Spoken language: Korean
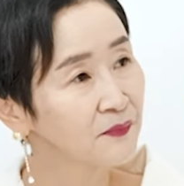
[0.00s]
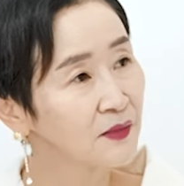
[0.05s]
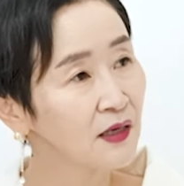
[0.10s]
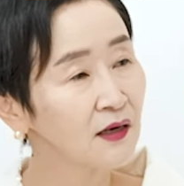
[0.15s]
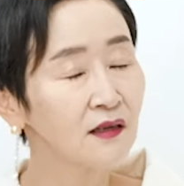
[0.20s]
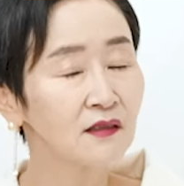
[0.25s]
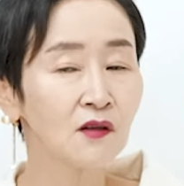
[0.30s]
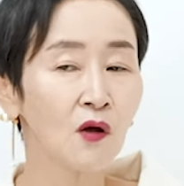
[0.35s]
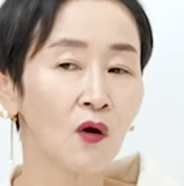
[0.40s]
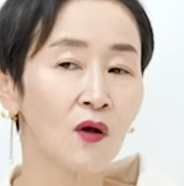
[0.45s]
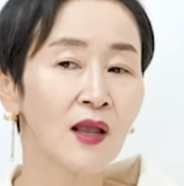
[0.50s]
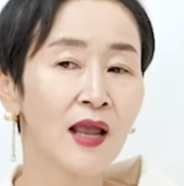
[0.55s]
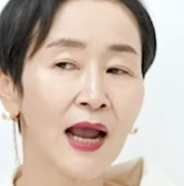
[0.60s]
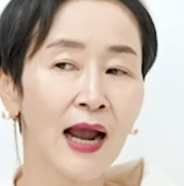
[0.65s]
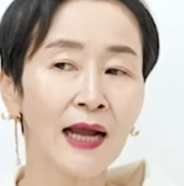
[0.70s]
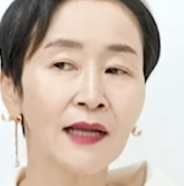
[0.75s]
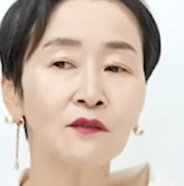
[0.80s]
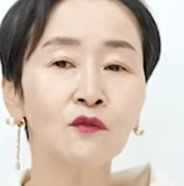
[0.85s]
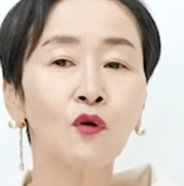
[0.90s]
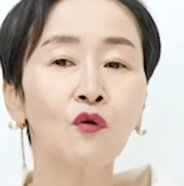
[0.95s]
그래서
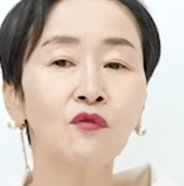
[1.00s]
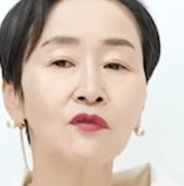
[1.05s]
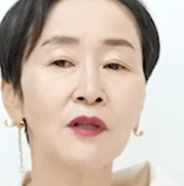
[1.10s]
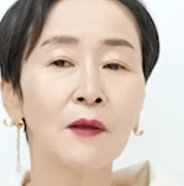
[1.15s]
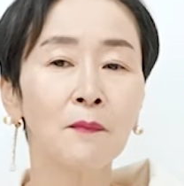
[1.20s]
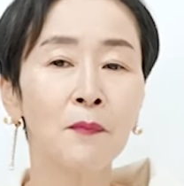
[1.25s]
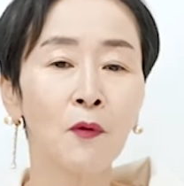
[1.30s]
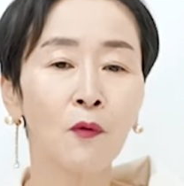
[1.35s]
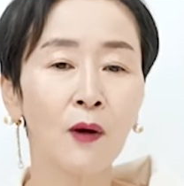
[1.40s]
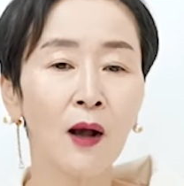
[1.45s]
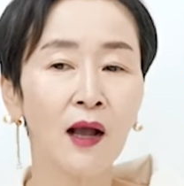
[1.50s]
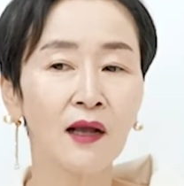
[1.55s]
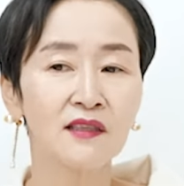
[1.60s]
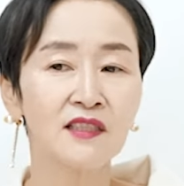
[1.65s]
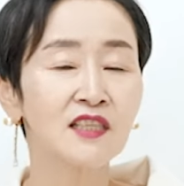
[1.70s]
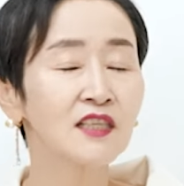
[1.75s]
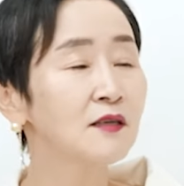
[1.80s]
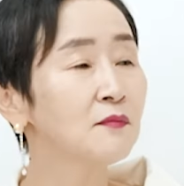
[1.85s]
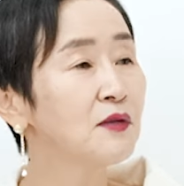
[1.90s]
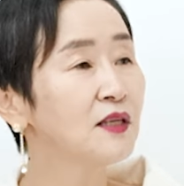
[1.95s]
한동훈 대표가
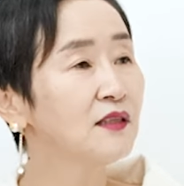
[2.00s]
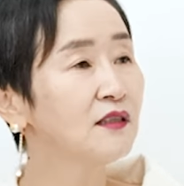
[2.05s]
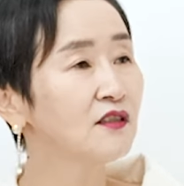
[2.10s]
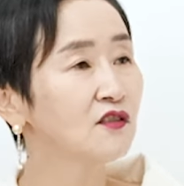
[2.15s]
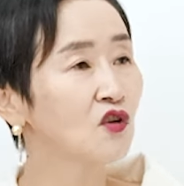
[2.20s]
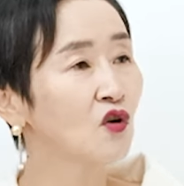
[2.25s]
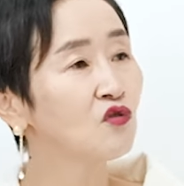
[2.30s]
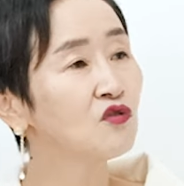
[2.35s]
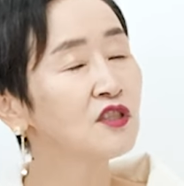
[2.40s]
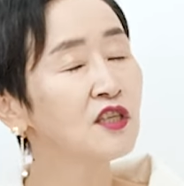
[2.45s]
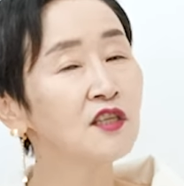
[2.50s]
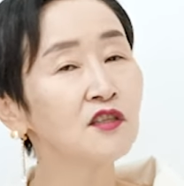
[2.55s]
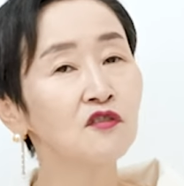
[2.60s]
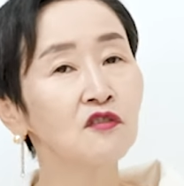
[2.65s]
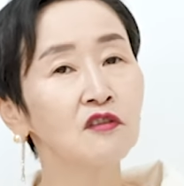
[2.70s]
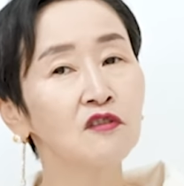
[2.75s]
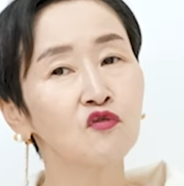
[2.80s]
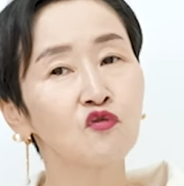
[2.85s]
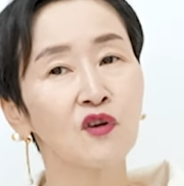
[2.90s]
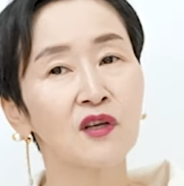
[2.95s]
지금 있는
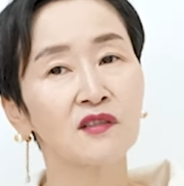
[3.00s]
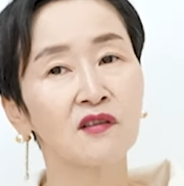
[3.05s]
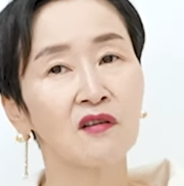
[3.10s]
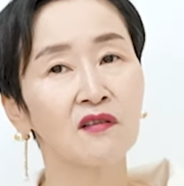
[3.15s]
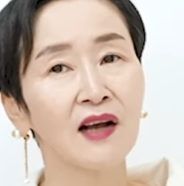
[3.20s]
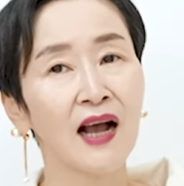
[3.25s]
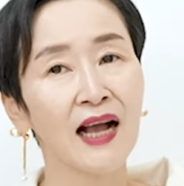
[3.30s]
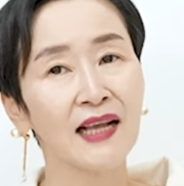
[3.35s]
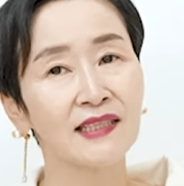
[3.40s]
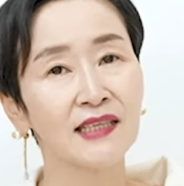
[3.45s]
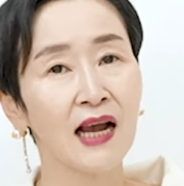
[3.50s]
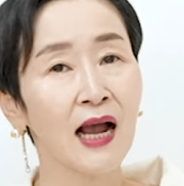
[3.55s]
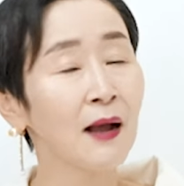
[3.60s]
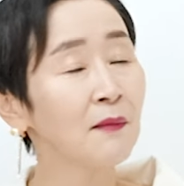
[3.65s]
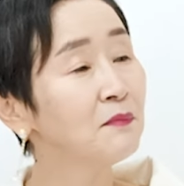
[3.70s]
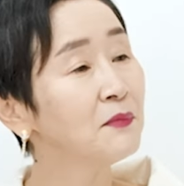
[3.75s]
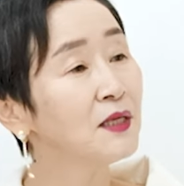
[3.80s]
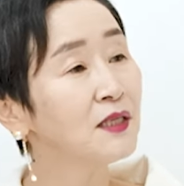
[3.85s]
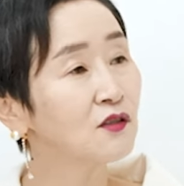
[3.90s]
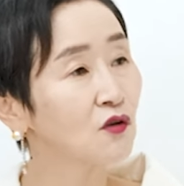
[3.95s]
정치인들 중에서는 가장
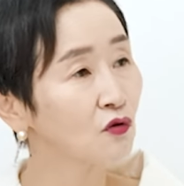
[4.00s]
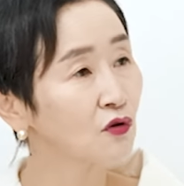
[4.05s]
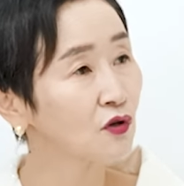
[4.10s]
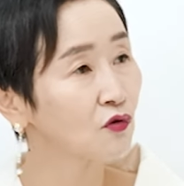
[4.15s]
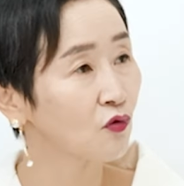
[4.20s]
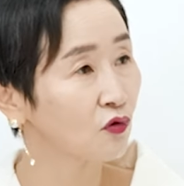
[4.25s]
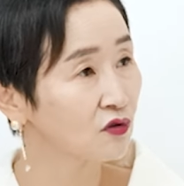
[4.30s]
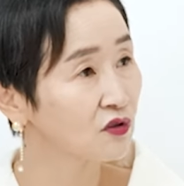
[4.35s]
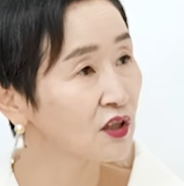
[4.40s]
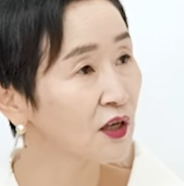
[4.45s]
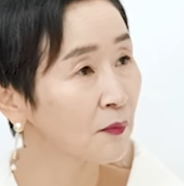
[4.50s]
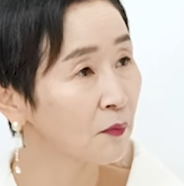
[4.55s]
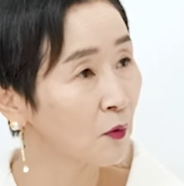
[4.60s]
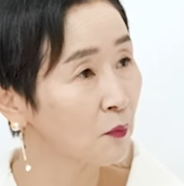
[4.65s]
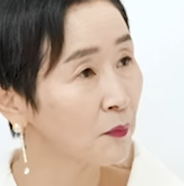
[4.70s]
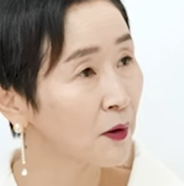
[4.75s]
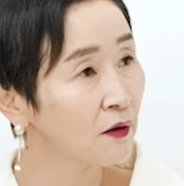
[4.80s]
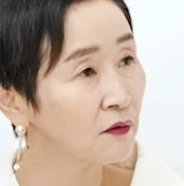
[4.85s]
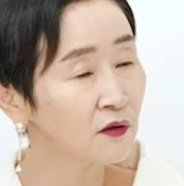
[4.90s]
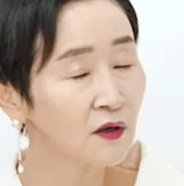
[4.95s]
합리적이고 어떻게
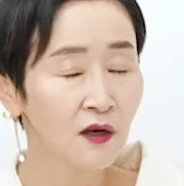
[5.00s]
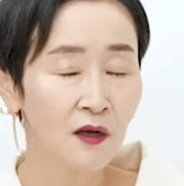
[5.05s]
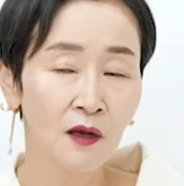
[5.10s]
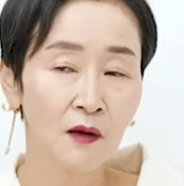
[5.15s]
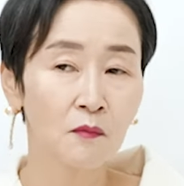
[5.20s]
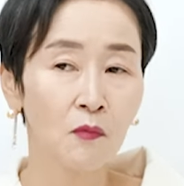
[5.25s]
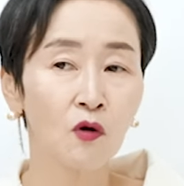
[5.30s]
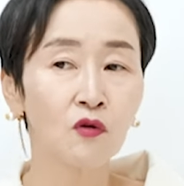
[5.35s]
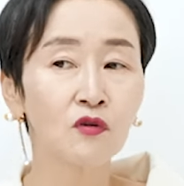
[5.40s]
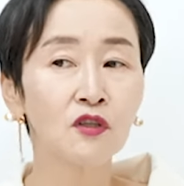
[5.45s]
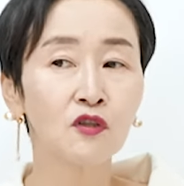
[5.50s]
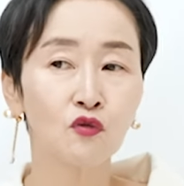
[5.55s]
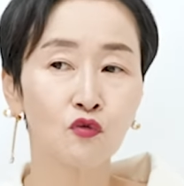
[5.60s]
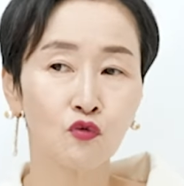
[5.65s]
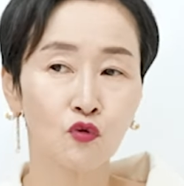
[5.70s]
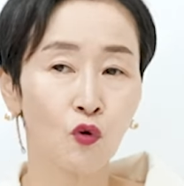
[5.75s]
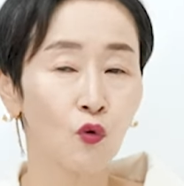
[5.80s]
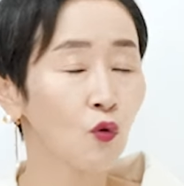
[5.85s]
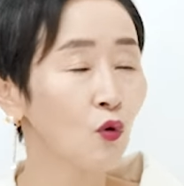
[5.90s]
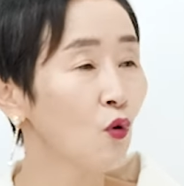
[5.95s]
보면 머리도
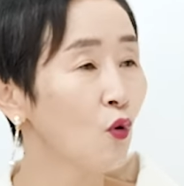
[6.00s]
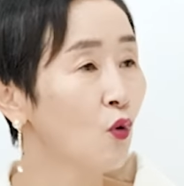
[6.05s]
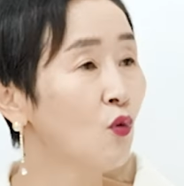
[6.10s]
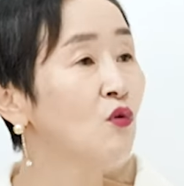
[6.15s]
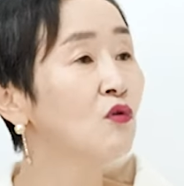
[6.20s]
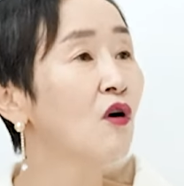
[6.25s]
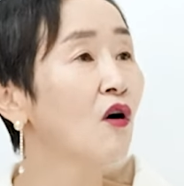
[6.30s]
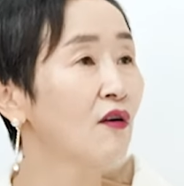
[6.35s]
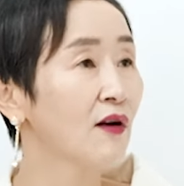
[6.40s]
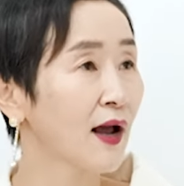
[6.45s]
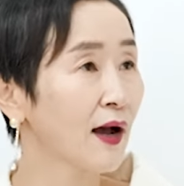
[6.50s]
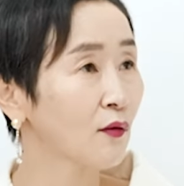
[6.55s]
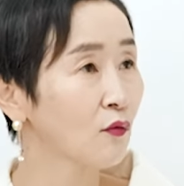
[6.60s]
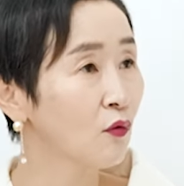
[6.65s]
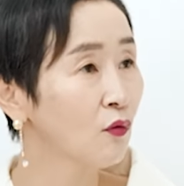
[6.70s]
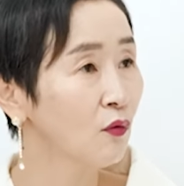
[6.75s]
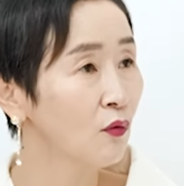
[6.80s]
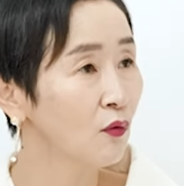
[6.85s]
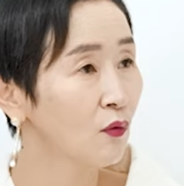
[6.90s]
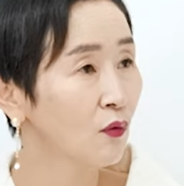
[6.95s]
좋고
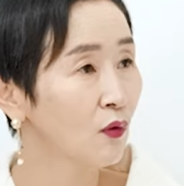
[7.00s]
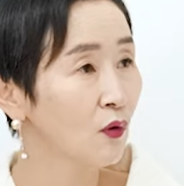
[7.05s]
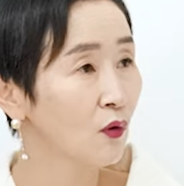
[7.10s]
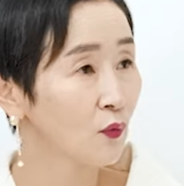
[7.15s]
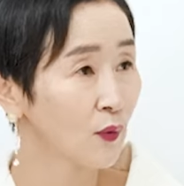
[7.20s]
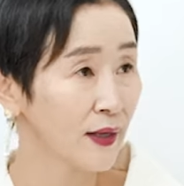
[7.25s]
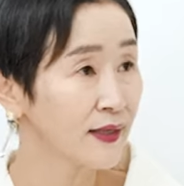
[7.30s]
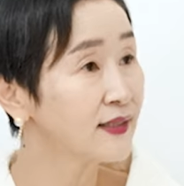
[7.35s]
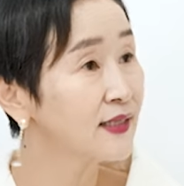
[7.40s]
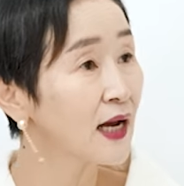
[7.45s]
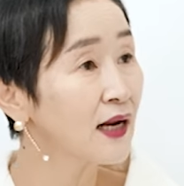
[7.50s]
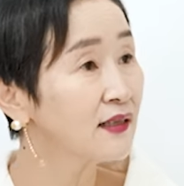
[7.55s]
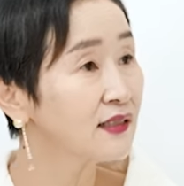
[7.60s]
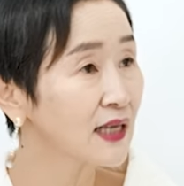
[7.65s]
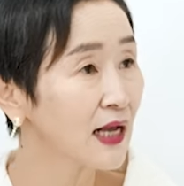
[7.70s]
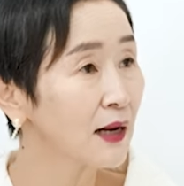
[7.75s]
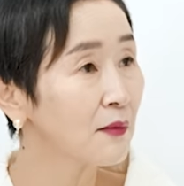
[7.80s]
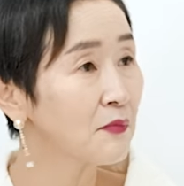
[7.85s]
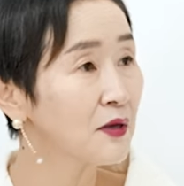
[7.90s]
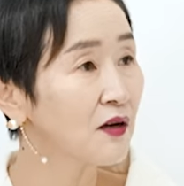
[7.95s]
온건하고 괜찮은
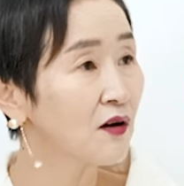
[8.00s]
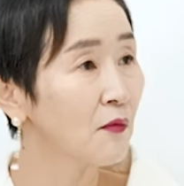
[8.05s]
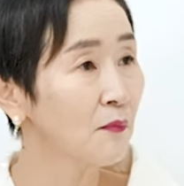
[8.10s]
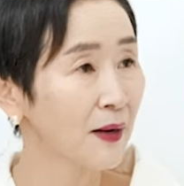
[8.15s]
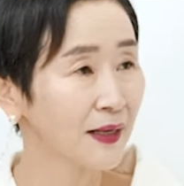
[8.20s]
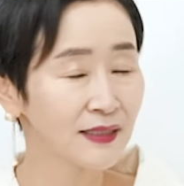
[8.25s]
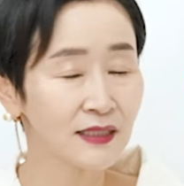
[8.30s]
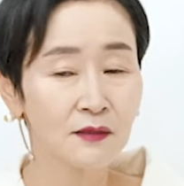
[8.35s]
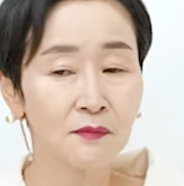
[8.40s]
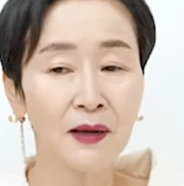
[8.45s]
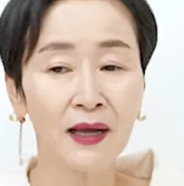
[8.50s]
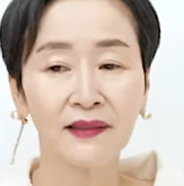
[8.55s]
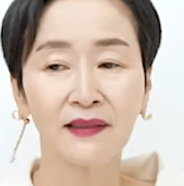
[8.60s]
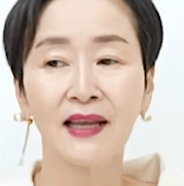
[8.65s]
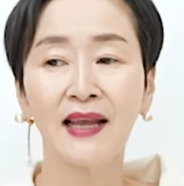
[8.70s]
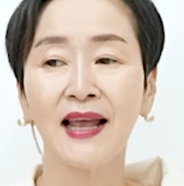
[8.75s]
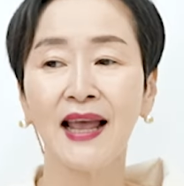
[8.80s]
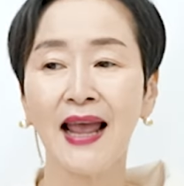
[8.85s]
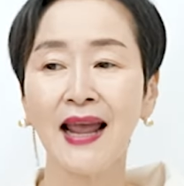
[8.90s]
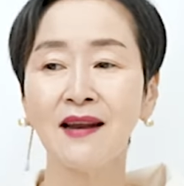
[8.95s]
사람인 건 맞지만
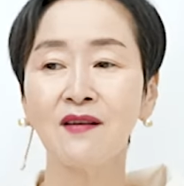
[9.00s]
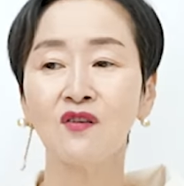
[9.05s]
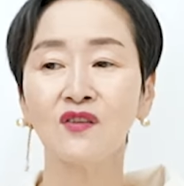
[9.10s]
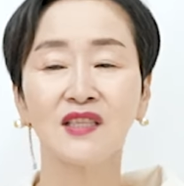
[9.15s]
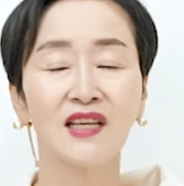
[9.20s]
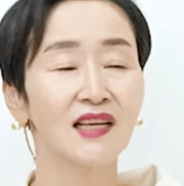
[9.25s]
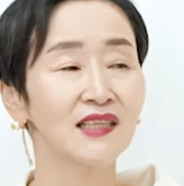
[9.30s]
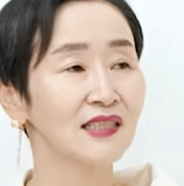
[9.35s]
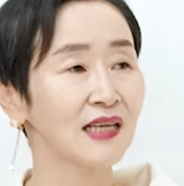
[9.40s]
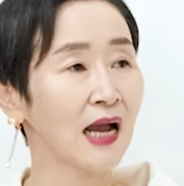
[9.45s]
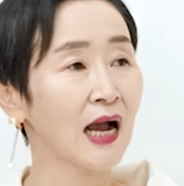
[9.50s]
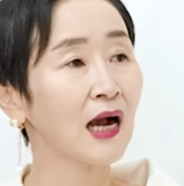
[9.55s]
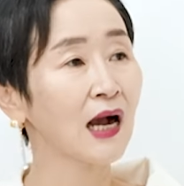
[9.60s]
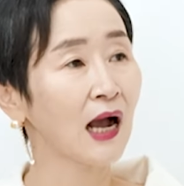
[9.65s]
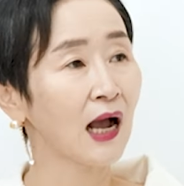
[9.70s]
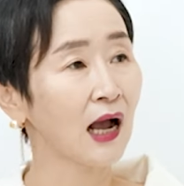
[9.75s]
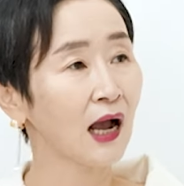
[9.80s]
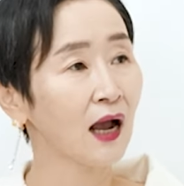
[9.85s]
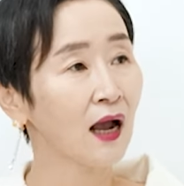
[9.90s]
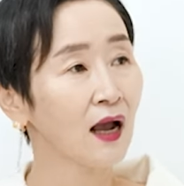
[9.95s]
에너지가
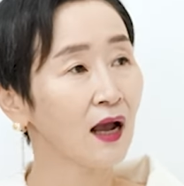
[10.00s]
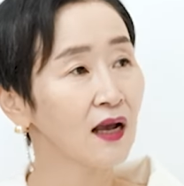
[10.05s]
작아.